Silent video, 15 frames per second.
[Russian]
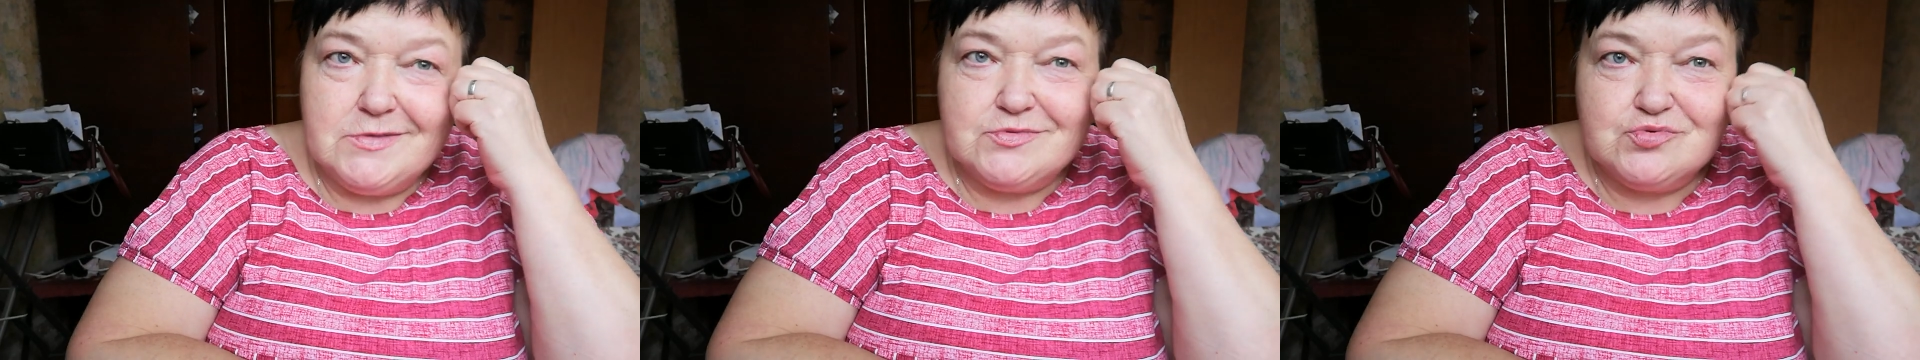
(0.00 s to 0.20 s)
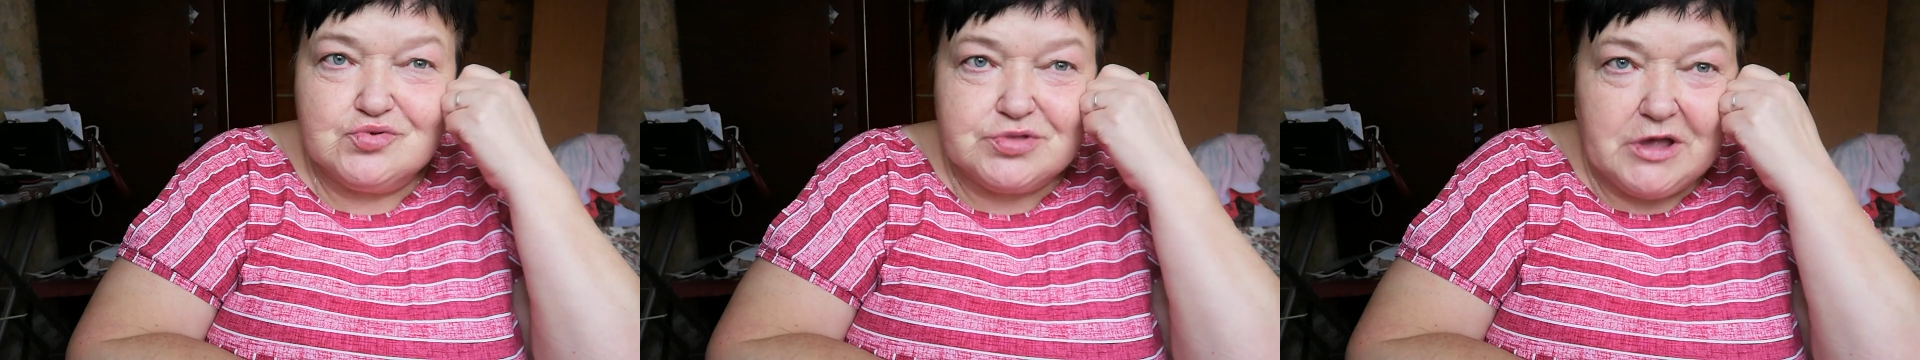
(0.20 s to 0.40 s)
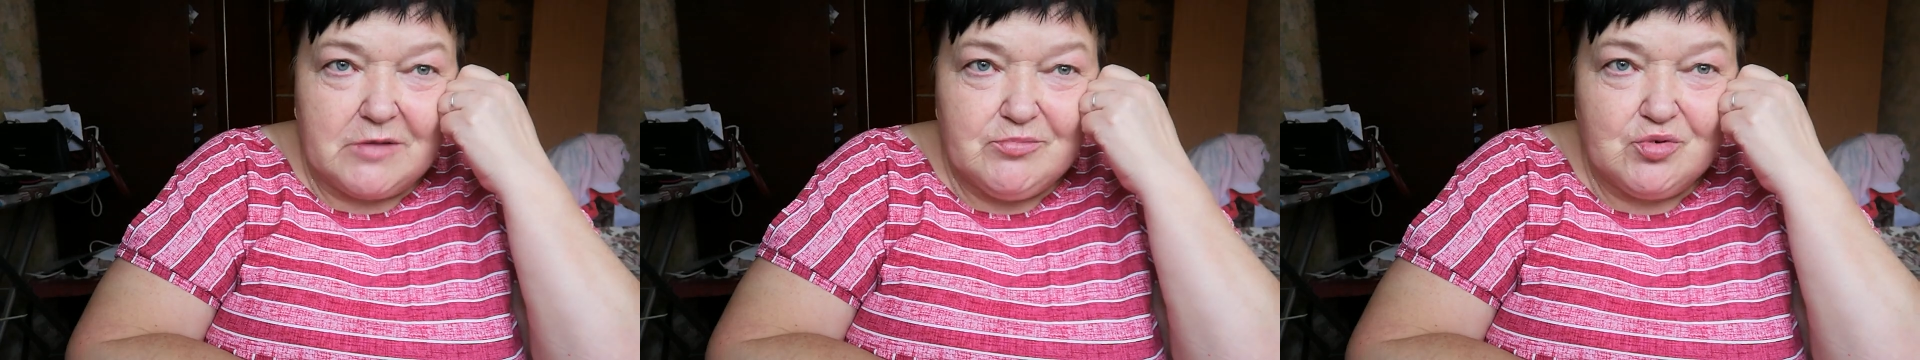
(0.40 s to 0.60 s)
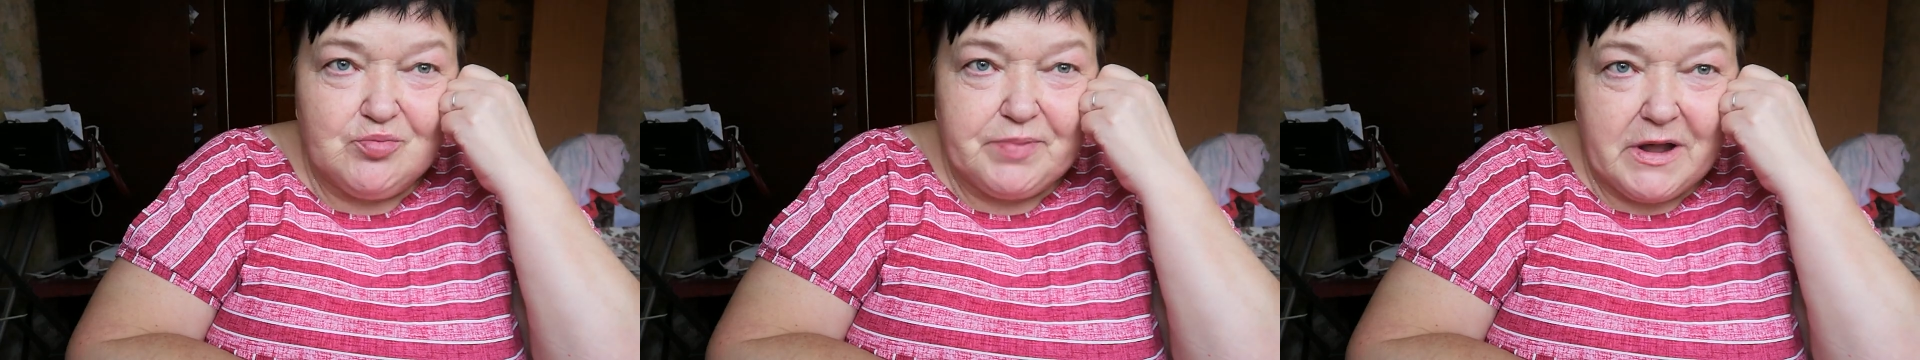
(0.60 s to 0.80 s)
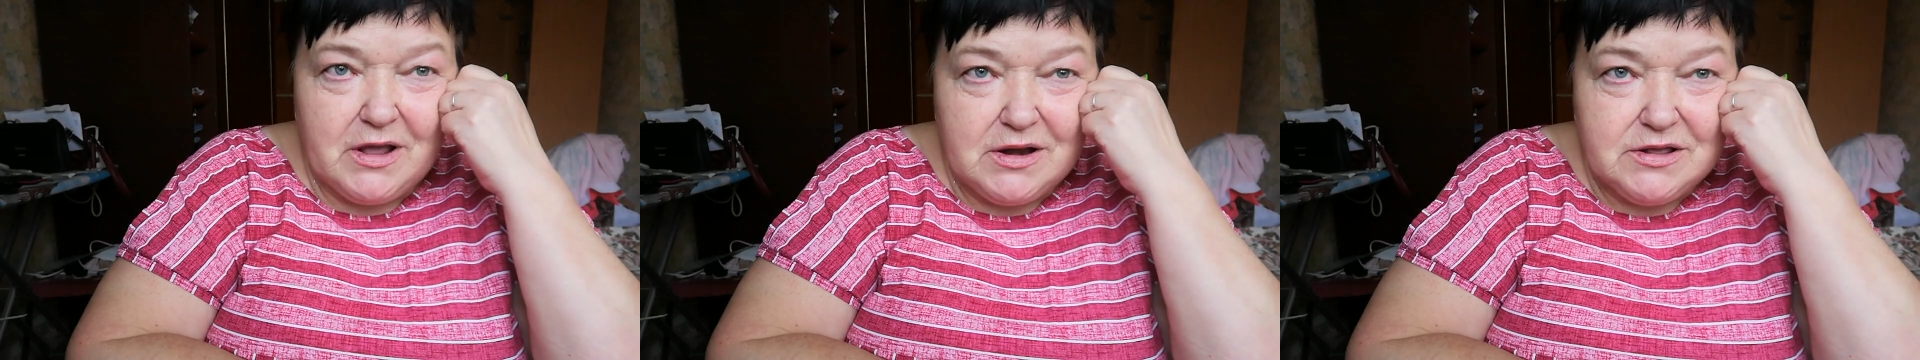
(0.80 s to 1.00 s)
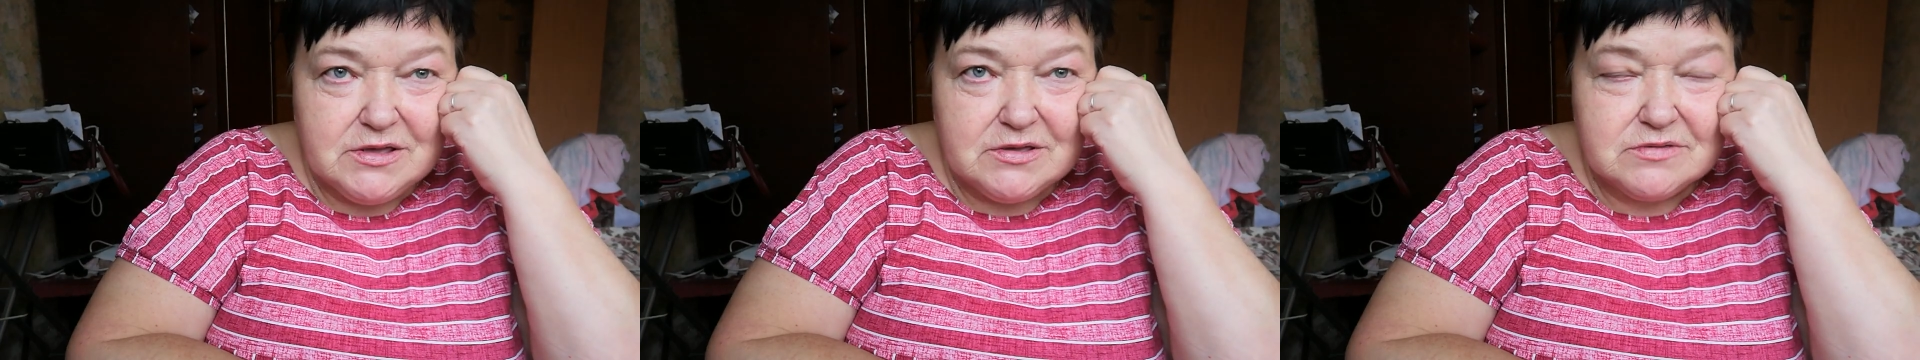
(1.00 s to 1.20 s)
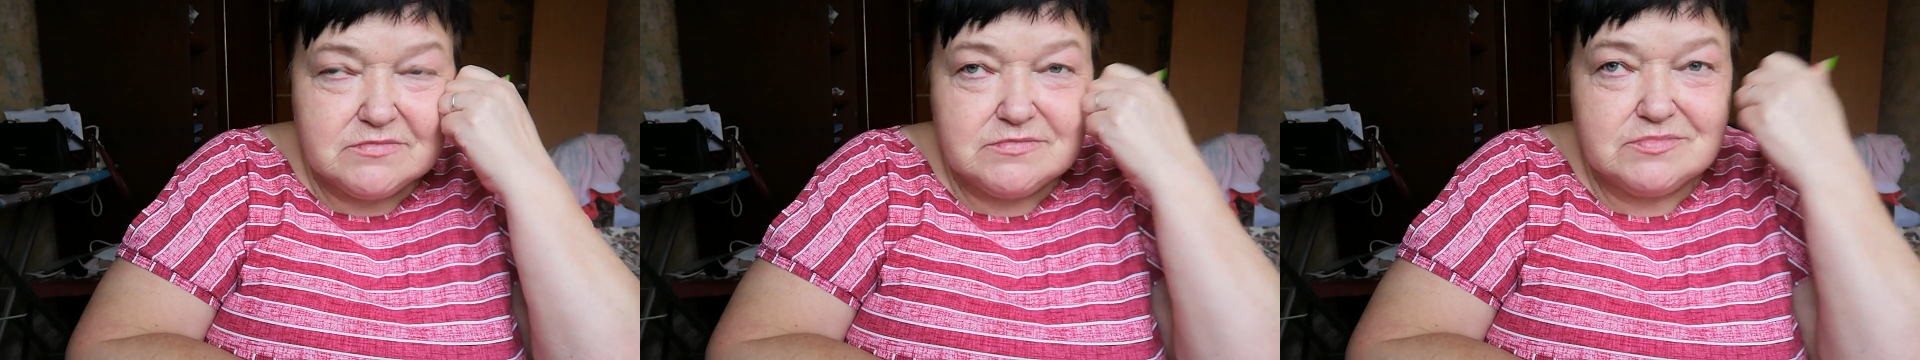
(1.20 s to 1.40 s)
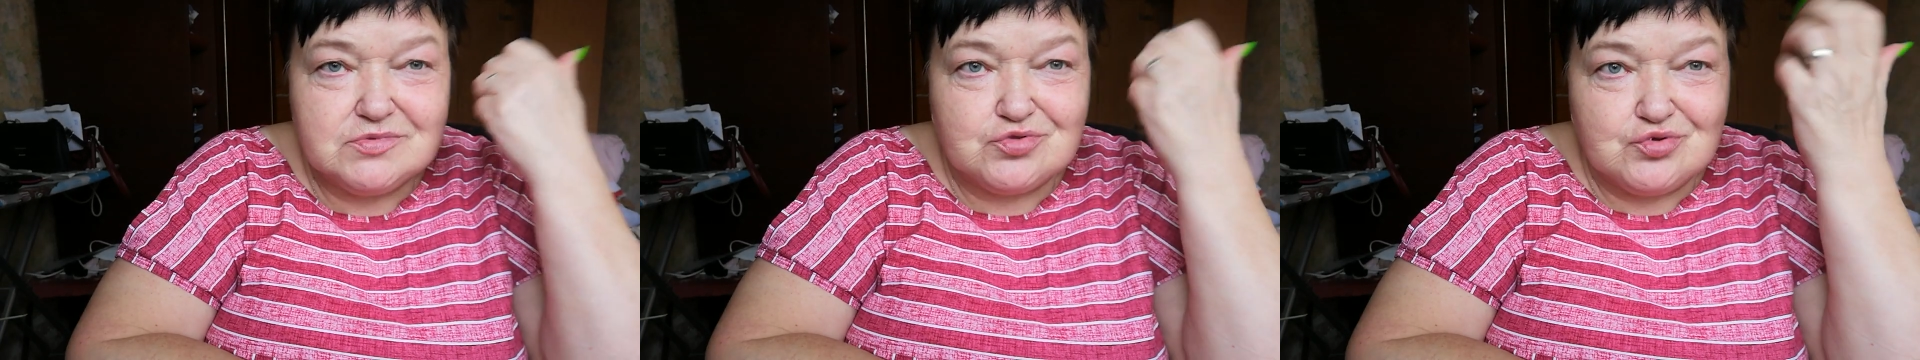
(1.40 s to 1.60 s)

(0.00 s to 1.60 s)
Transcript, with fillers: Но ну, там убрали,